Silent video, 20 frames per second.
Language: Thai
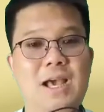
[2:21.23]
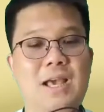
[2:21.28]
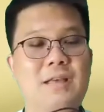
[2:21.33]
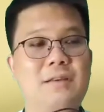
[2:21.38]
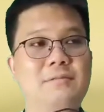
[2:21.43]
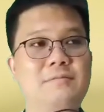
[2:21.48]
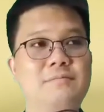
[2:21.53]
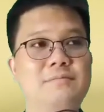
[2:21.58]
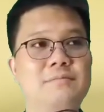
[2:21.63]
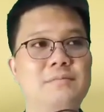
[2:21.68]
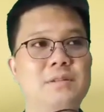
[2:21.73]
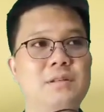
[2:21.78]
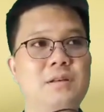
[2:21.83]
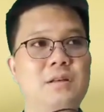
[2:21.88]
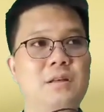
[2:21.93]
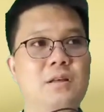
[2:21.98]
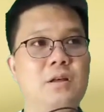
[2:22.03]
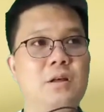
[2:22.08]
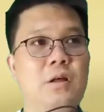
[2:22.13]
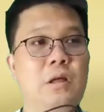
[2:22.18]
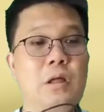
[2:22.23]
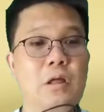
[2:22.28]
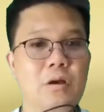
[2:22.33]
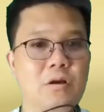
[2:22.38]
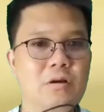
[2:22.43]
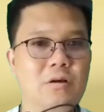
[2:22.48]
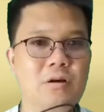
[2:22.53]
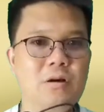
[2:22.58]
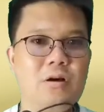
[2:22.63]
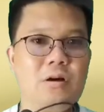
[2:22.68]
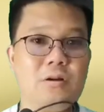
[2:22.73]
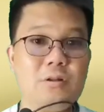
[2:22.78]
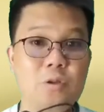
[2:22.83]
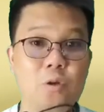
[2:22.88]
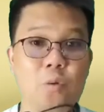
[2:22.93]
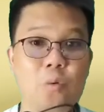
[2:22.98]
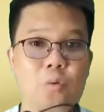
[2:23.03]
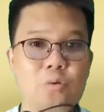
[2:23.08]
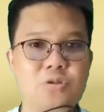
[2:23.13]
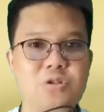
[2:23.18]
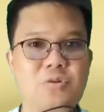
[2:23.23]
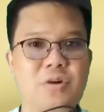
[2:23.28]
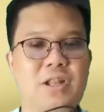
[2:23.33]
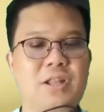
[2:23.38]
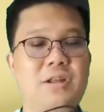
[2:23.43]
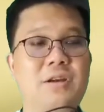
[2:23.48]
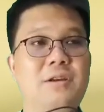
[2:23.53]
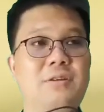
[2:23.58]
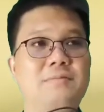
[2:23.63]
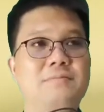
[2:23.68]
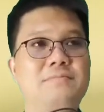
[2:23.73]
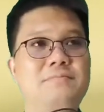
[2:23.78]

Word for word: ได้ ก็ถูกส่วนหนึ่ง